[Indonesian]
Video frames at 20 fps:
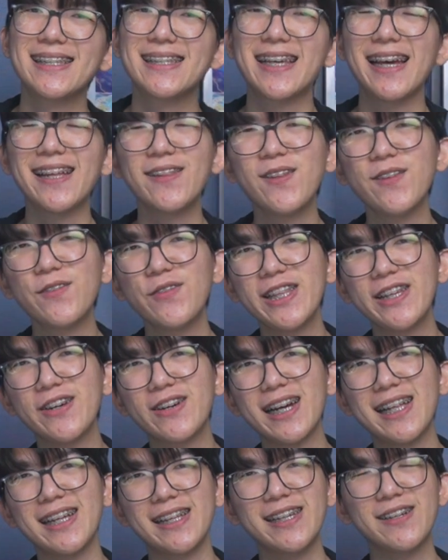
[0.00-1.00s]
Sekian dulu
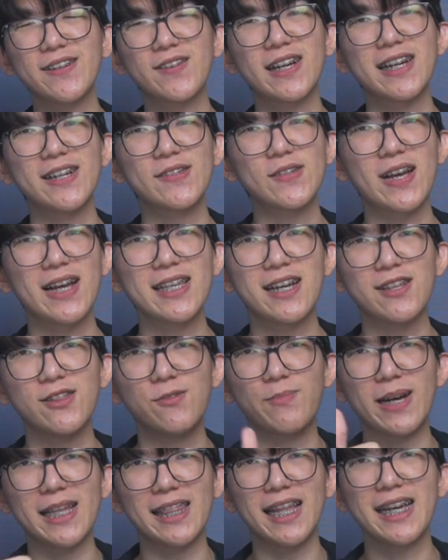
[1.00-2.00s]
video kali ini. Kalau kalian suka,
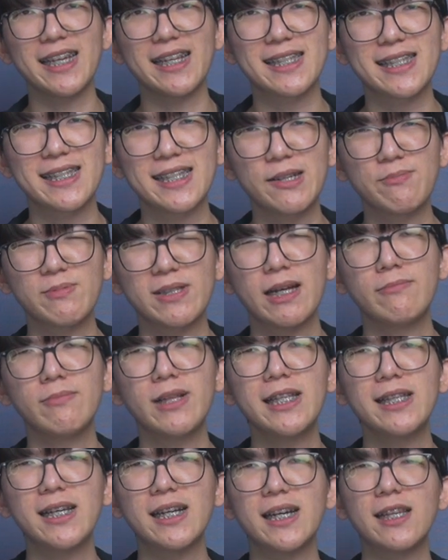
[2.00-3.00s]
jangan lupa like, subscribe,
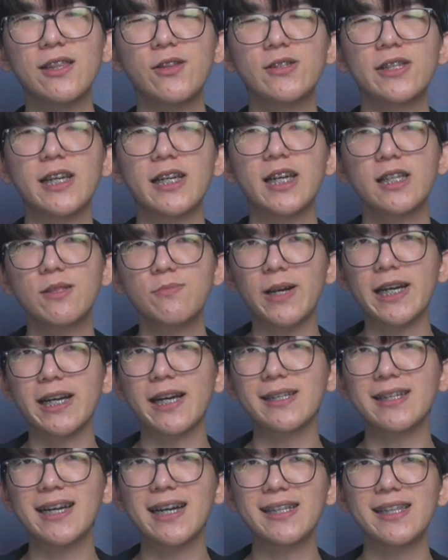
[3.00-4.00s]
dan nyalakan loncengnya supaya
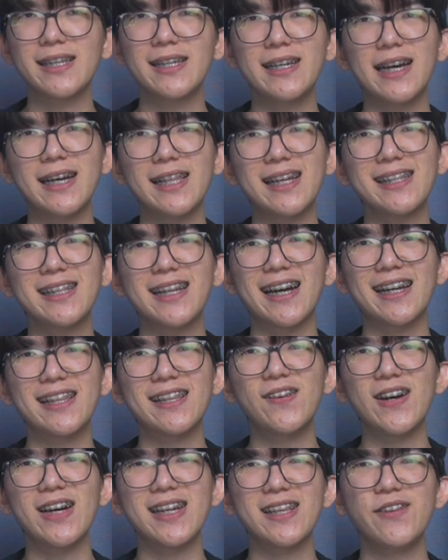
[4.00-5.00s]
kalian gak ketinggalan
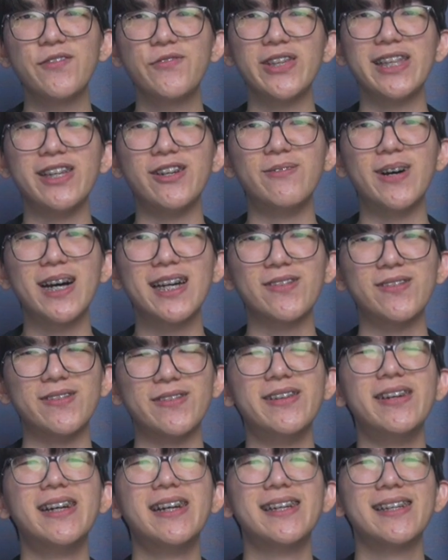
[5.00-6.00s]
kalau ada video baru.
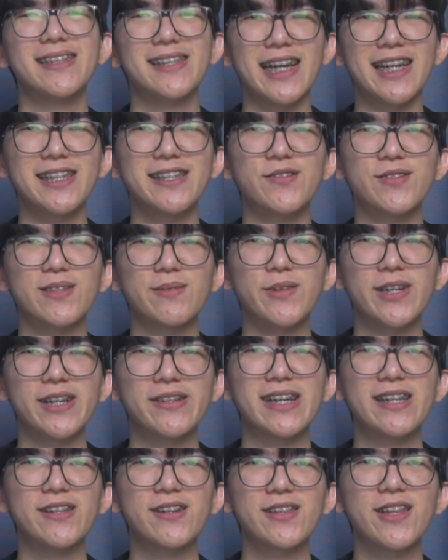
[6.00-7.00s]
Thank you
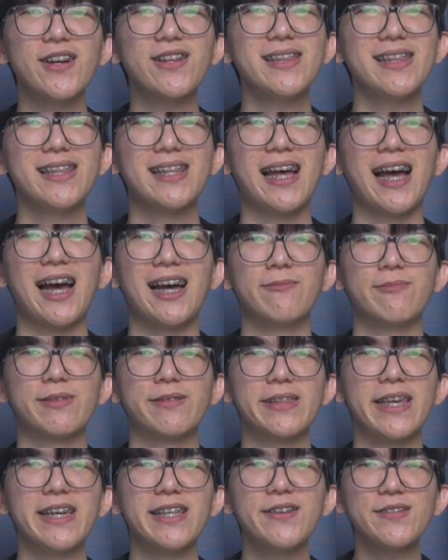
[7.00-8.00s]
semuanya udah nonton.
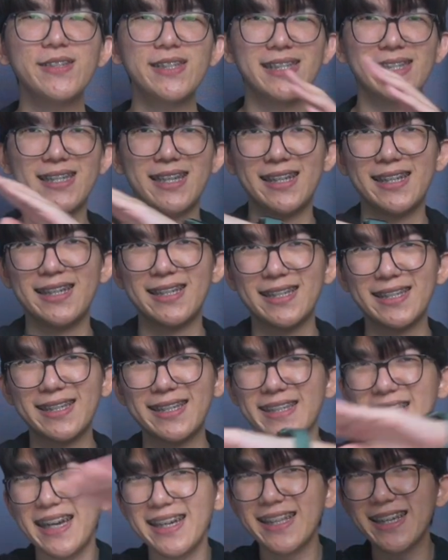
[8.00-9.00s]
Hyper Tados,
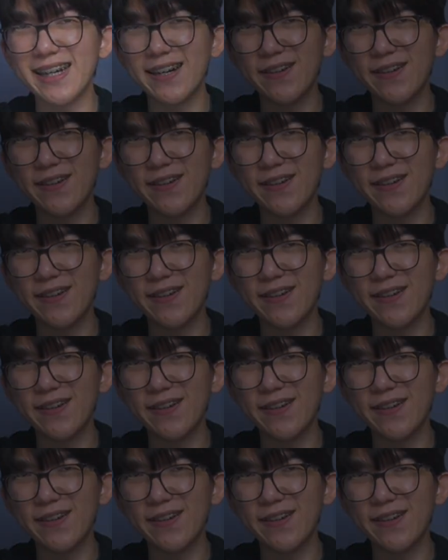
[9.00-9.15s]
signing